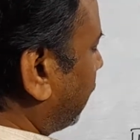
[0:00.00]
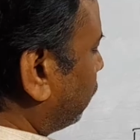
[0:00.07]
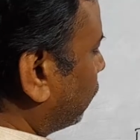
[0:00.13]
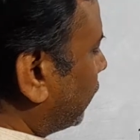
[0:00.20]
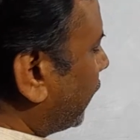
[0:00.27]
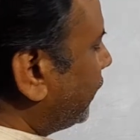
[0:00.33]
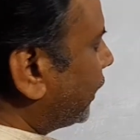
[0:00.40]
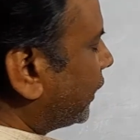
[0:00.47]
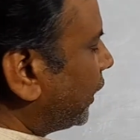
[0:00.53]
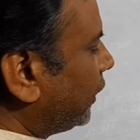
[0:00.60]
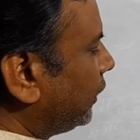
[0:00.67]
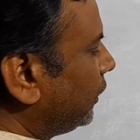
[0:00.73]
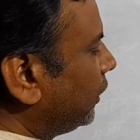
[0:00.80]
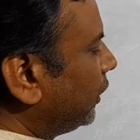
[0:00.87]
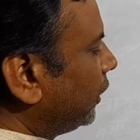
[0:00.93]
है तो कहीं ना
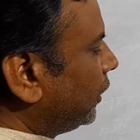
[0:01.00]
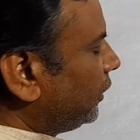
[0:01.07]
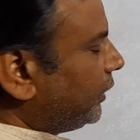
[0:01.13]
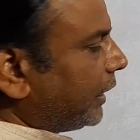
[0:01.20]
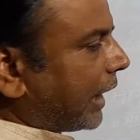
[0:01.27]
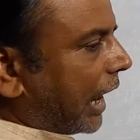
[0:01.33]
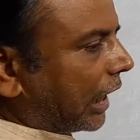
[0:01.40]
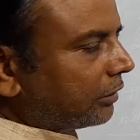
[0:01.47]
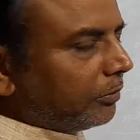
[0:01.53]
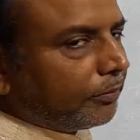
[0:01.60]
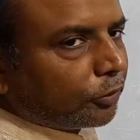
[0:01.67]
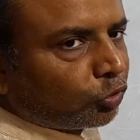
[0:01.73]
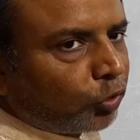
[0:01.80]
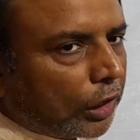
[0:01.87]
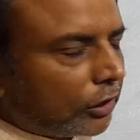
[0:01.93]
कहीं ये आदमी में
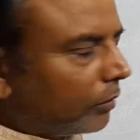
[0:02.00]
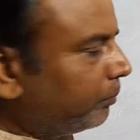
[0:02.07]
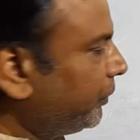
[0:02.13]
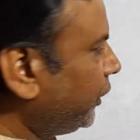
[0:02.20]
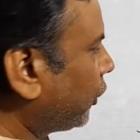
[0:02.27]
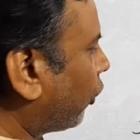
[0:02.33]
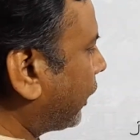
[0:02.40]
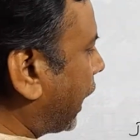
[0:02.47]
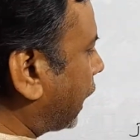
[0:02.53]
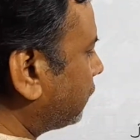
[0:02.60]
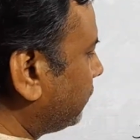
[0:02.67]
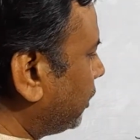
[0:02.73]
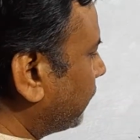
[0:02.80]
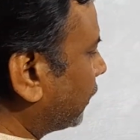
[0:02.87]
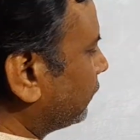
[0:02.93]
स्वावलंबी और
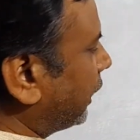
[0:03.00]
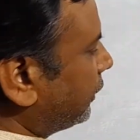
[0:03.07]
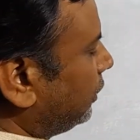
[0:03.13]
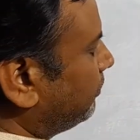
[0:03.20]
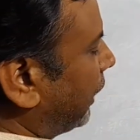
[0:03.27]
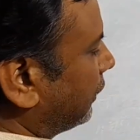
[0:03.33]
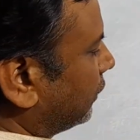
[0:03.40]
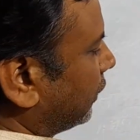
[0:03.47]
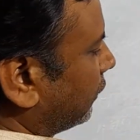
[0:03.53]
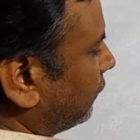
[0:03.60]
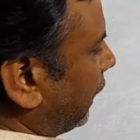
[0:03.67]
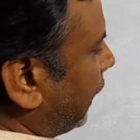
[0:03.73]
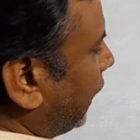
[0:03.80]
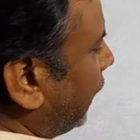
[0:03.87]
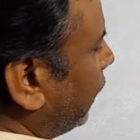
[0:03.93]
आत्मनिर्भरता की बात
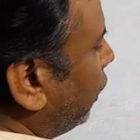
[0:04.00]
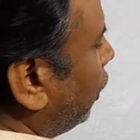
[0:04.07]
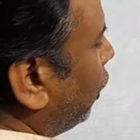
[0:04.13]
करता है